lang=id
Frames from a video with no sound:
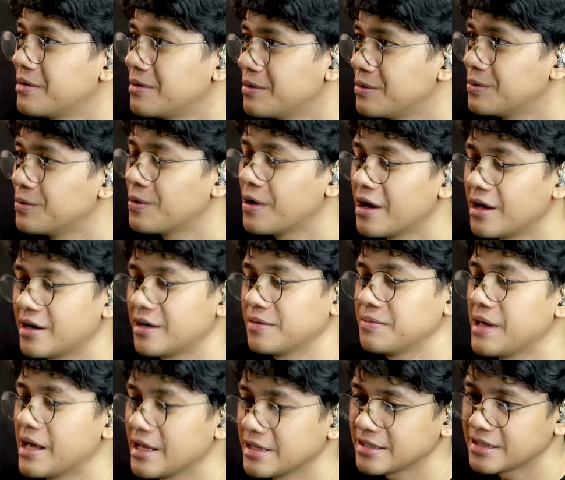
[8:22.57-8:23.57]
luar
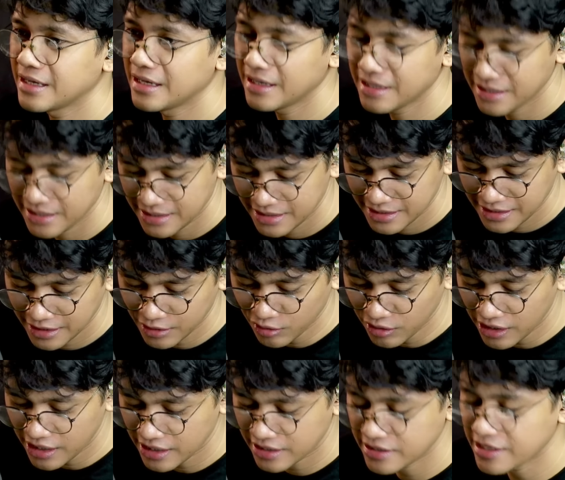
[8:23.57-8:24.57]
biasa
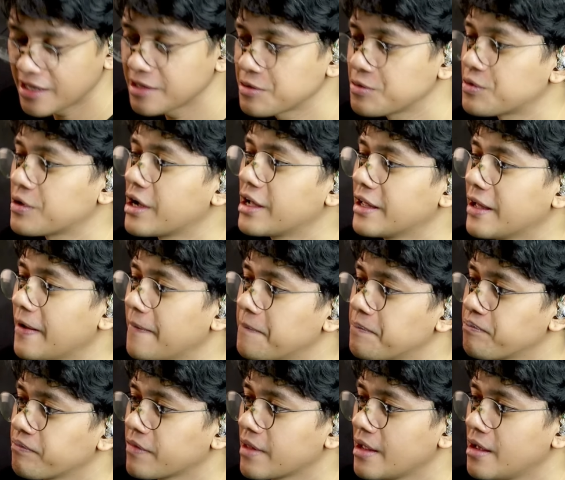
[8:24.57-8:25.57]
itulah yang saya suka ya
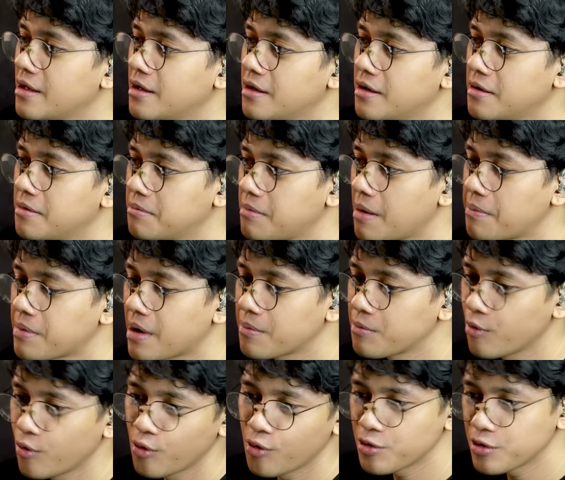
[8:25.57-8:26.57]
Pak
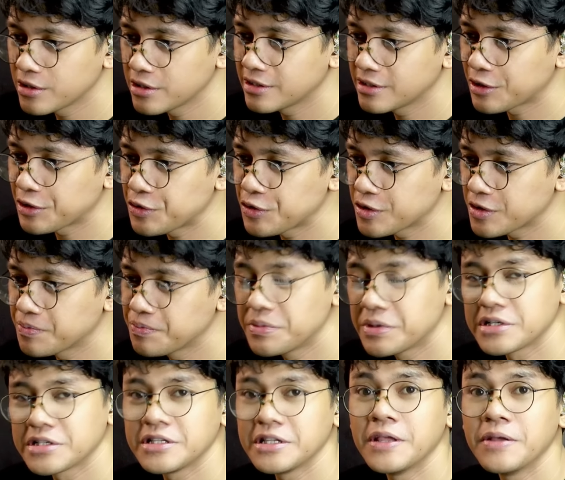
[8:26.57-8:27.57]
Prabowo serius
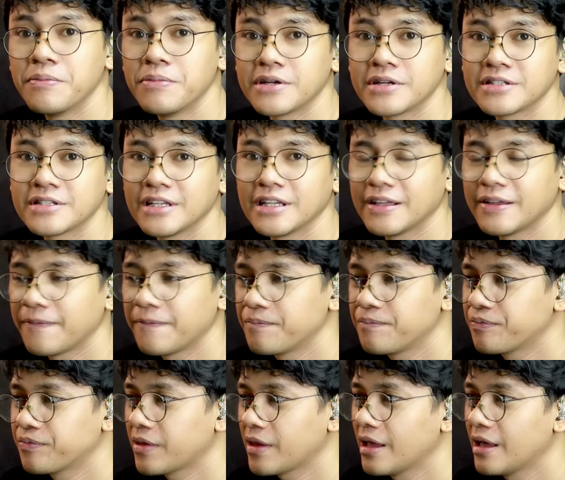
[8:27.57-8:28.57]
bersih bersih
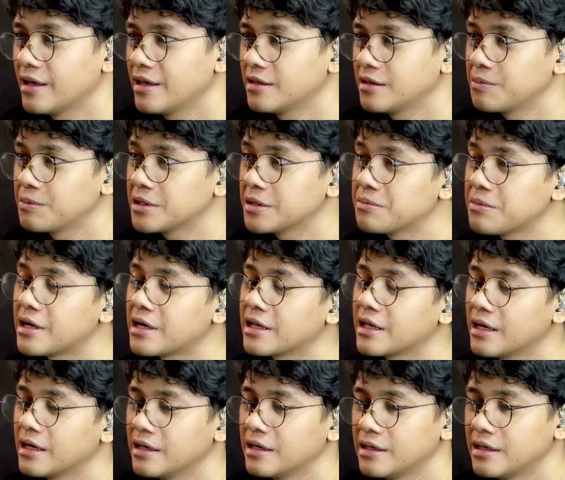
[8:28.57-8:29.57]
teman-teman
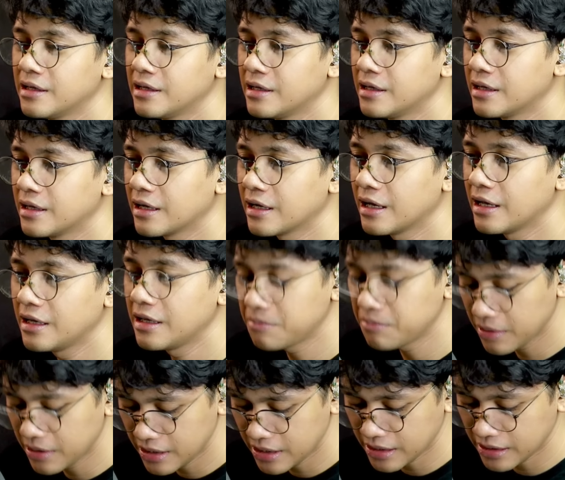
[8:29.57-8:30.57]
ya kalian
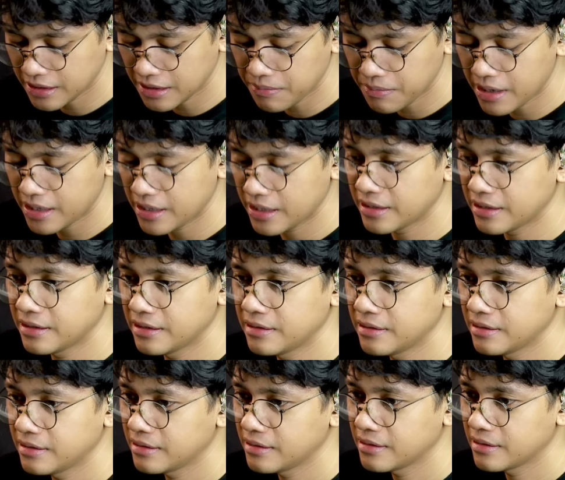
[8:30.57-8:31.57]
melihat kemarin
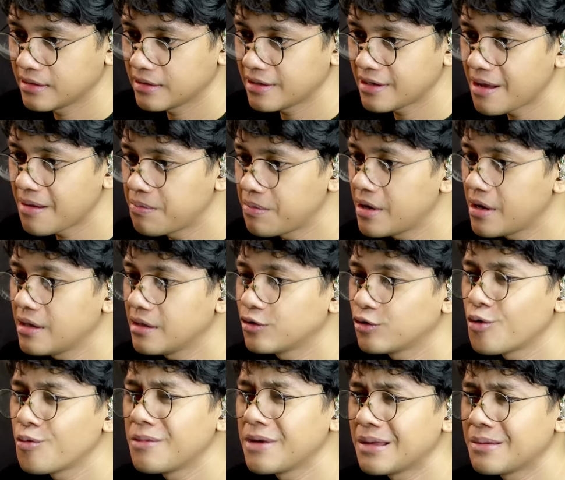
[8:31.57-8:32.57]
kenapa
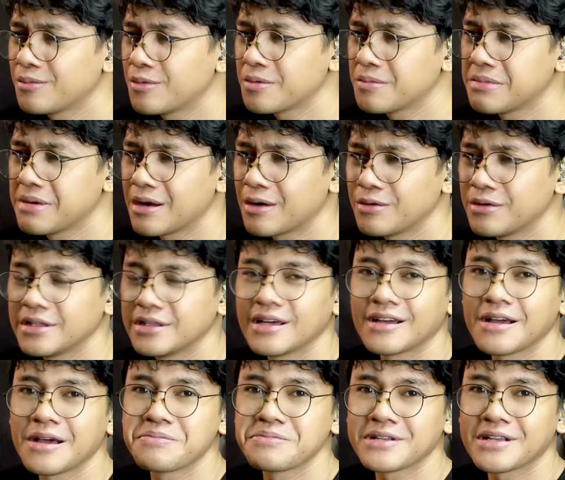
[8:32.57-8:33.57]
Tom Lembong baru
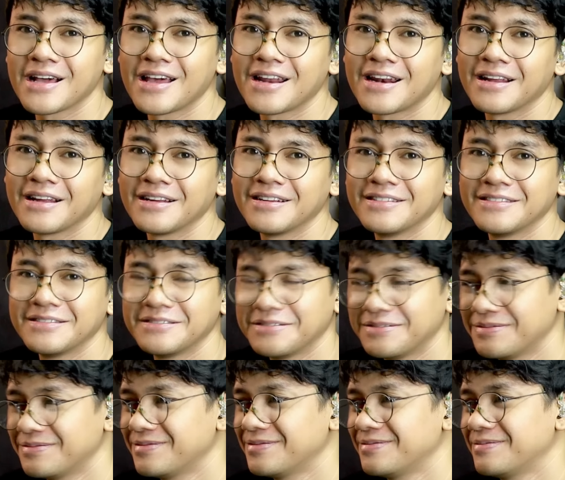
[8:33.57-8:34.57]
ditangkap sekarang
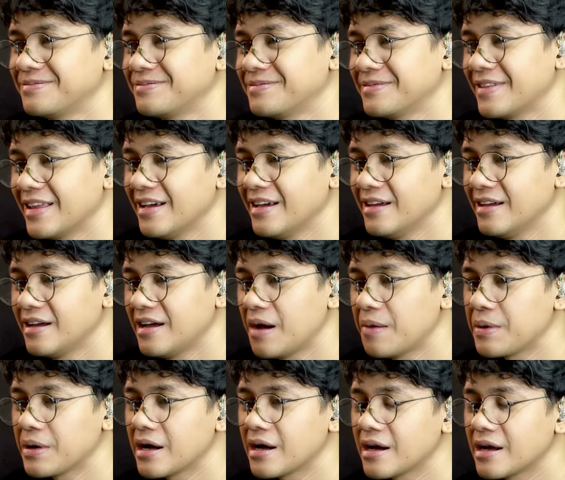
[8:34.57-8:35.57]
Ya,
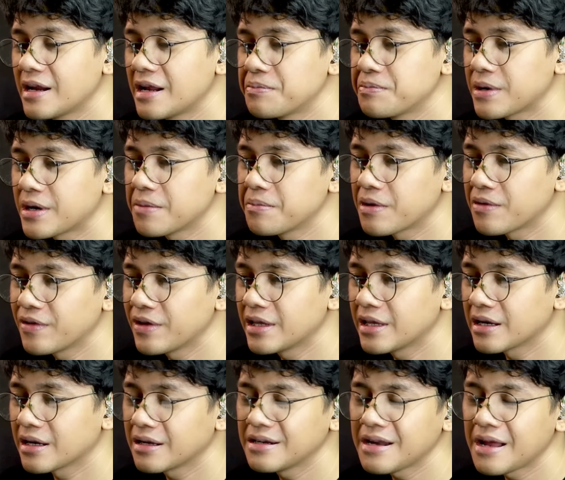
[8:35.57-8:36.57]
apakah kalian pernah
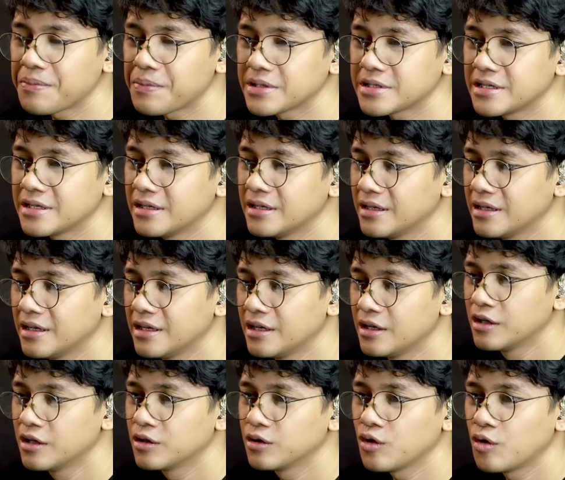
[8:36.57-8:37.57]
berpikir kenapa sih
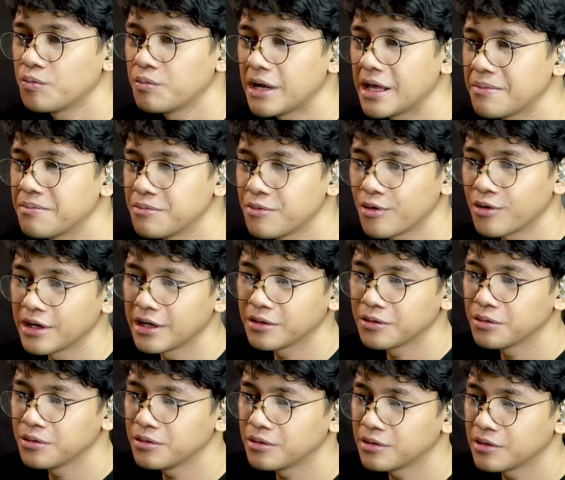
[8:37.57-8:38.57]
Tom Lembong
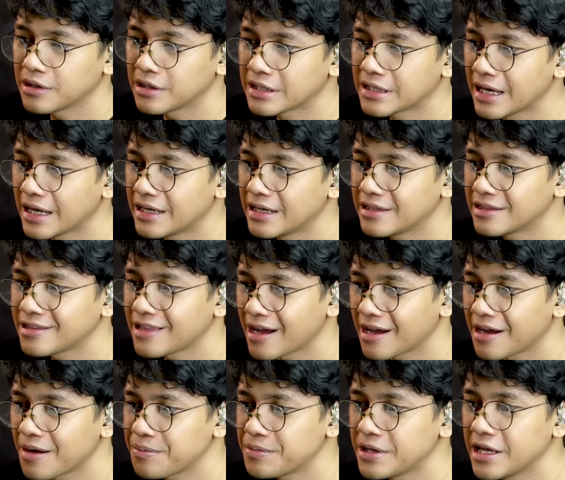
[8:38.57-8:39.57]
itu gak
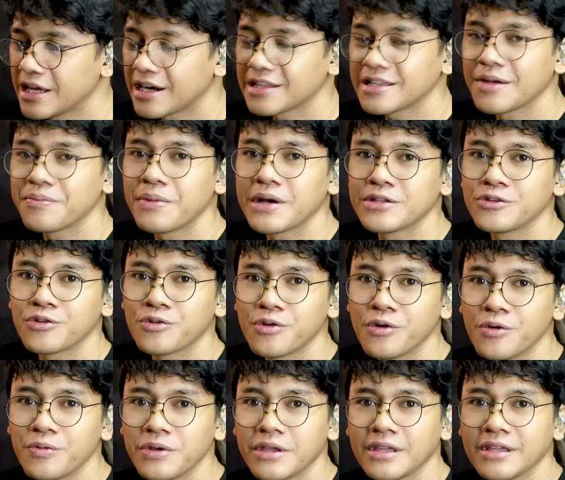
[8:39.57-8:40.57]
ditangkap di eranya Pak
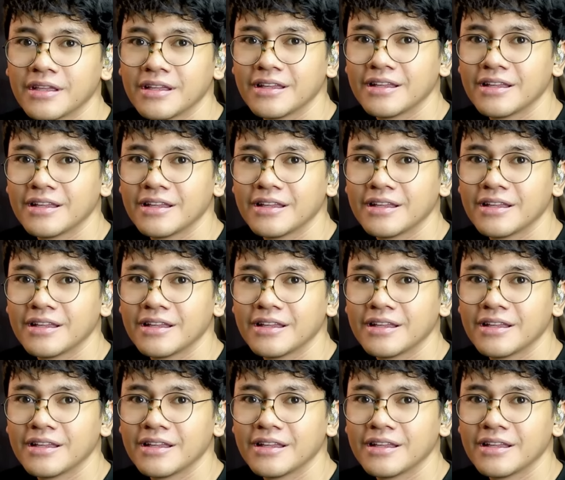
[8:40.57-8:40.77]
Jokowi?